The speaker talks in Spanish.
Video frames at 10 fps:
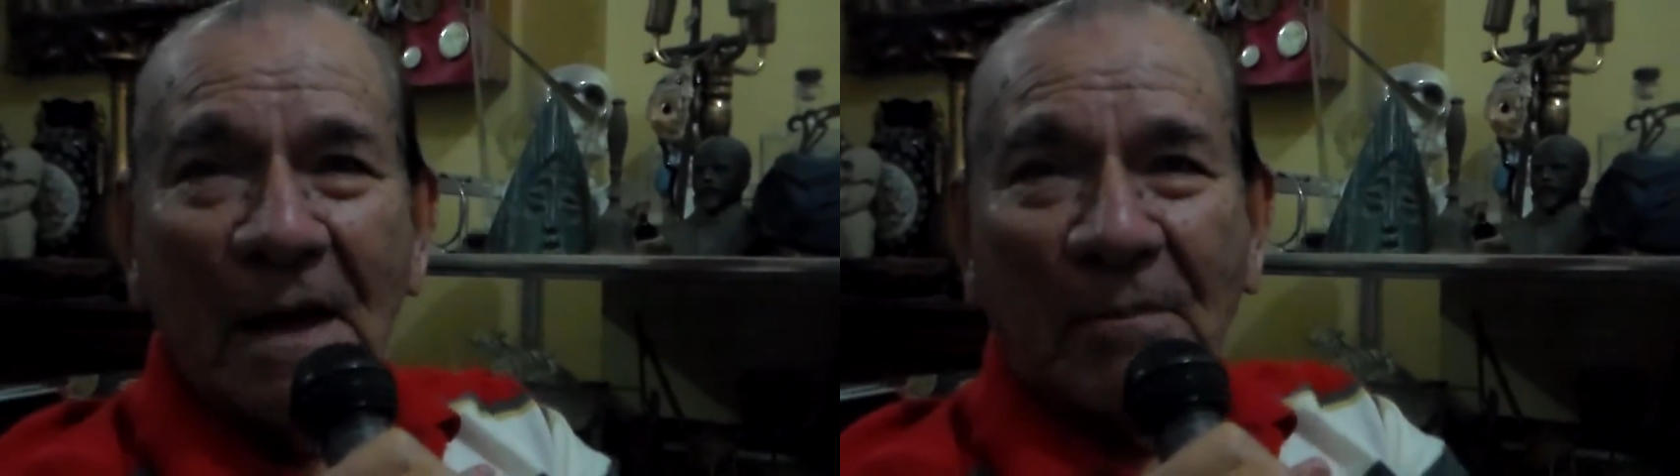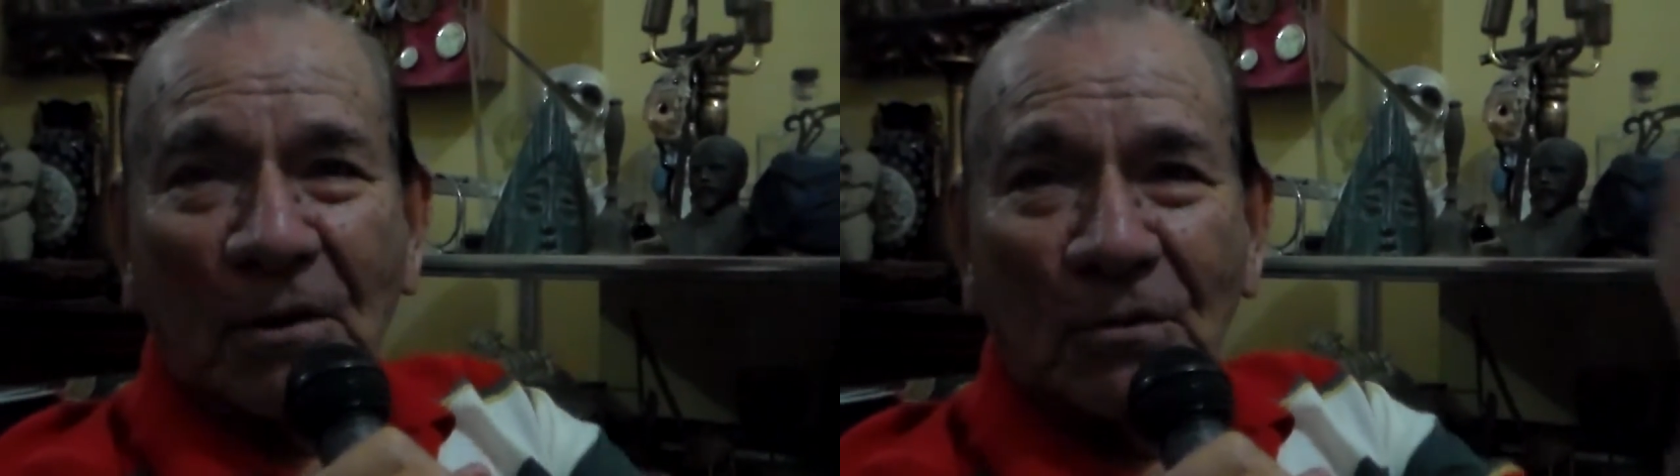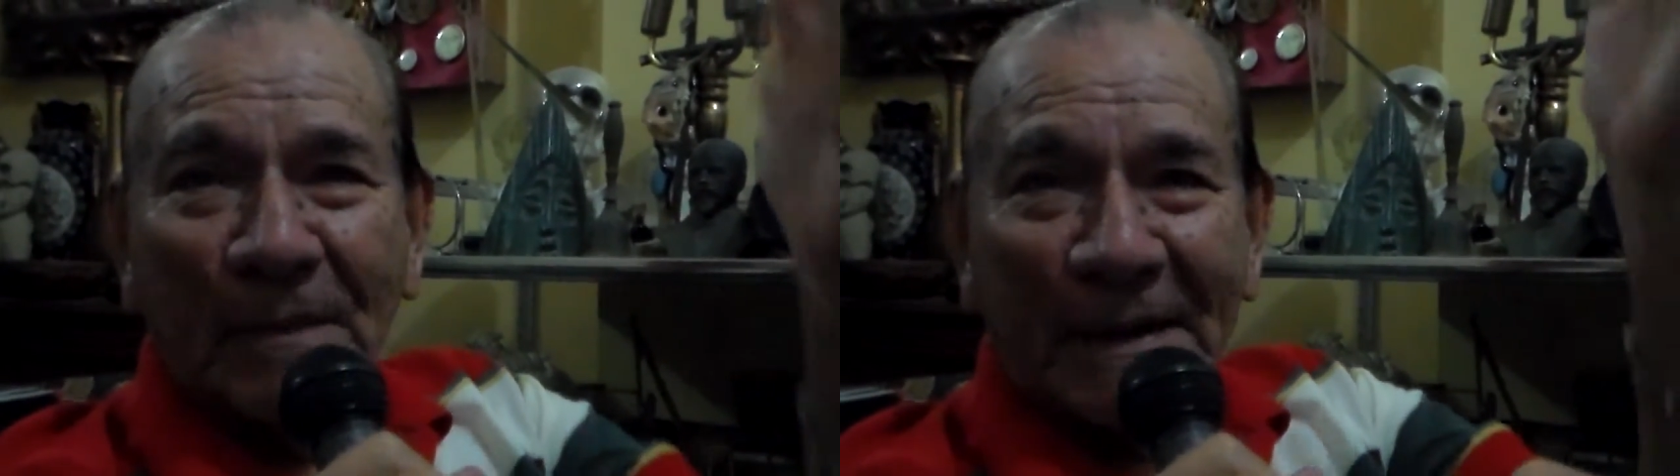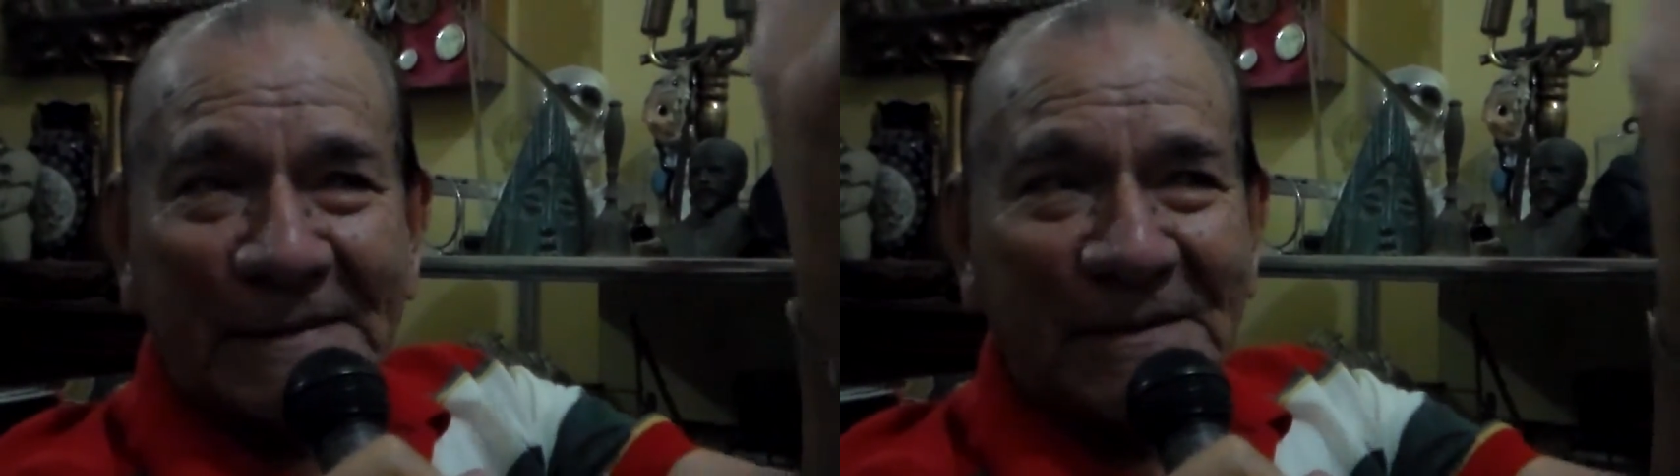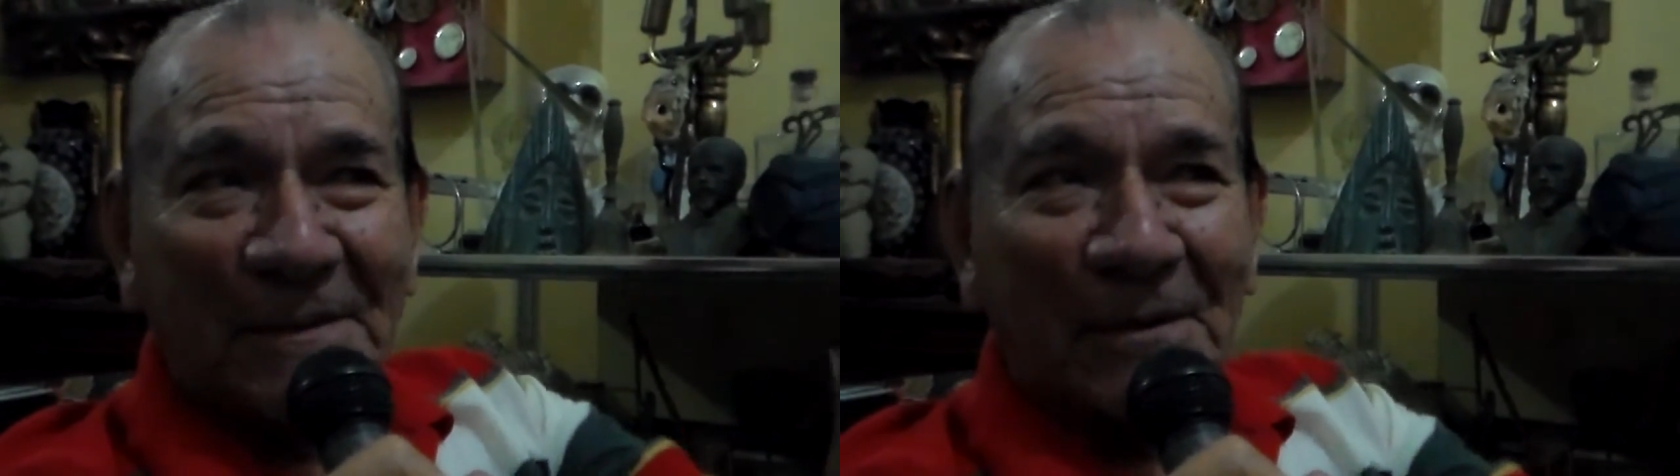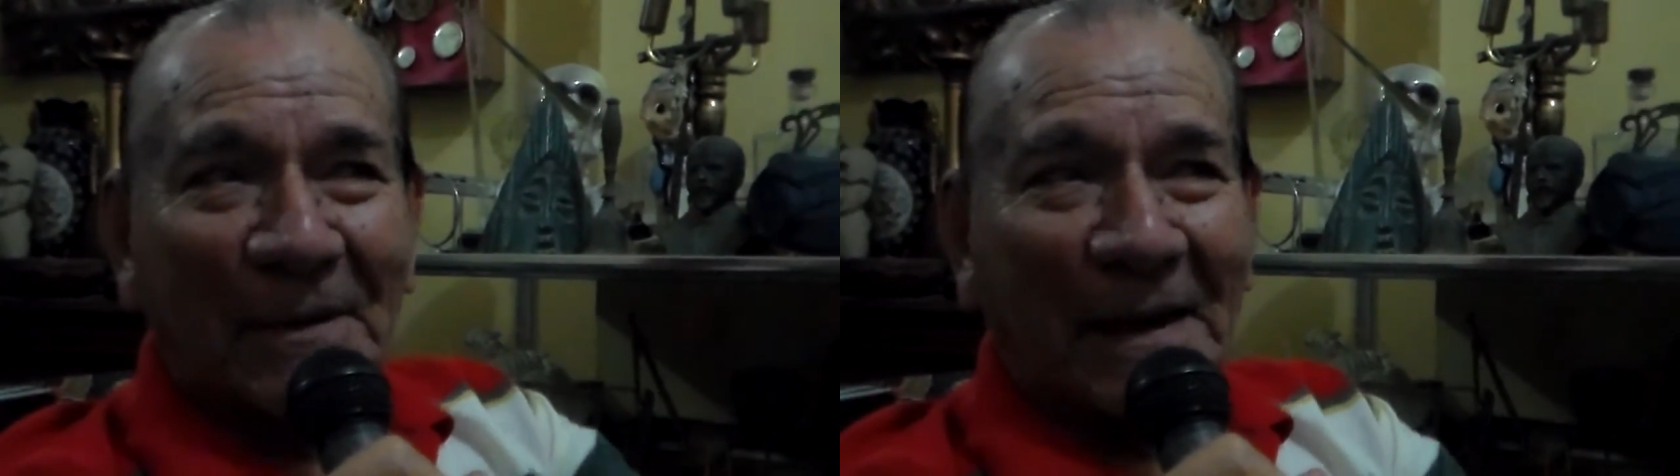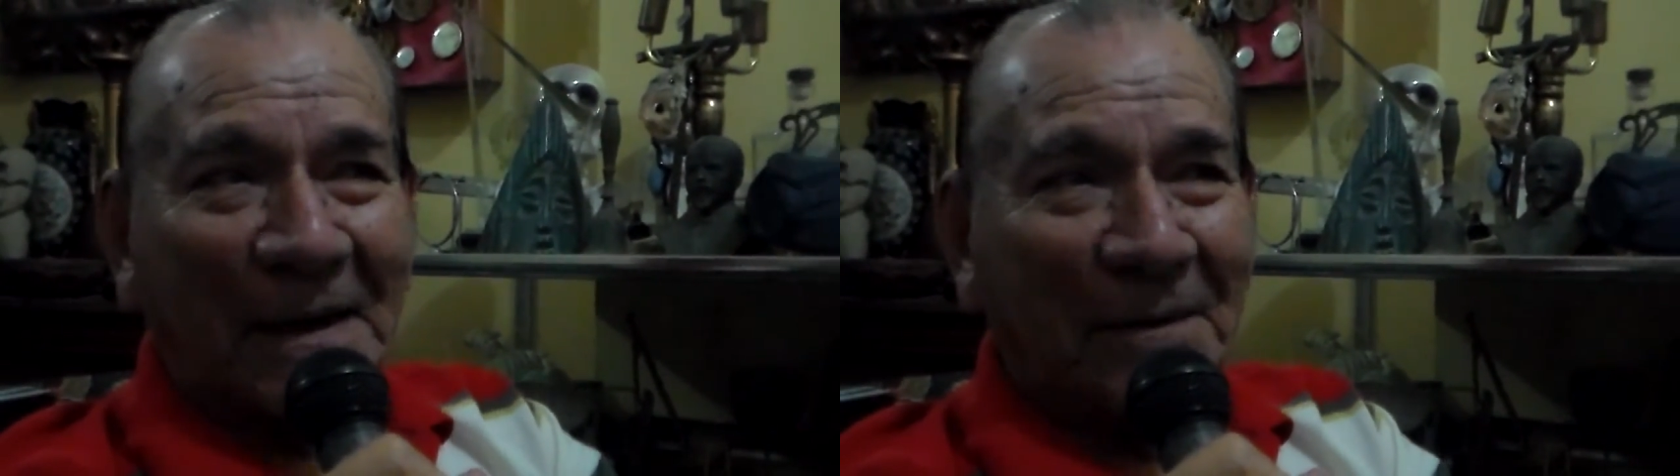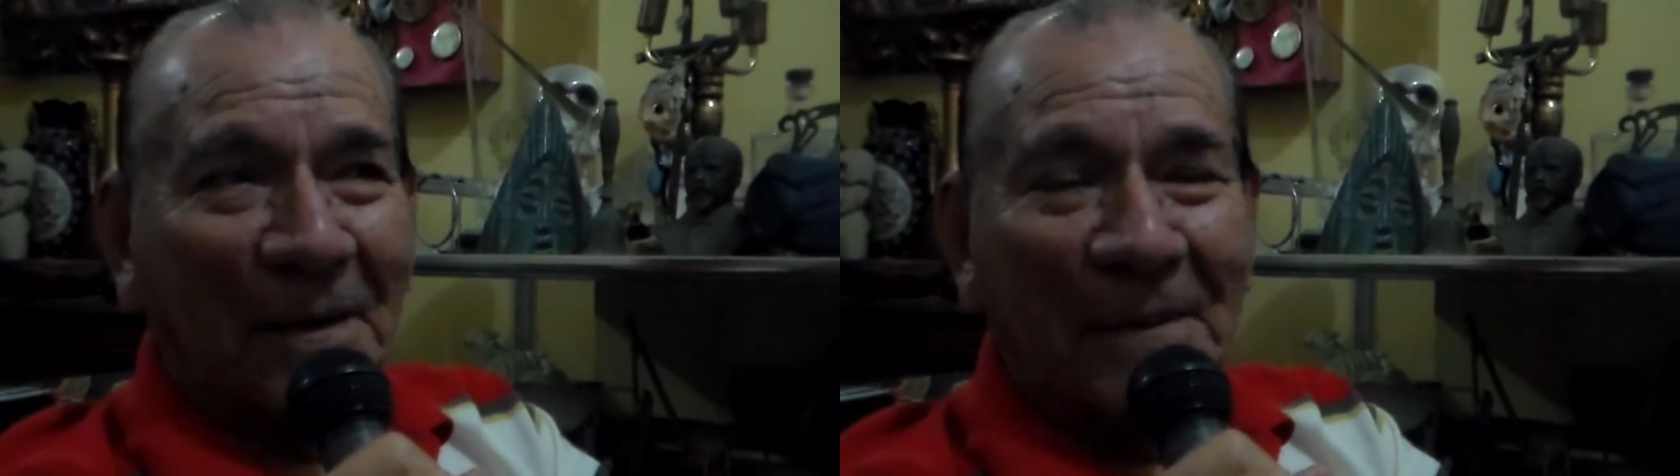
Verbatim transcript: pero no me recibieron arriba,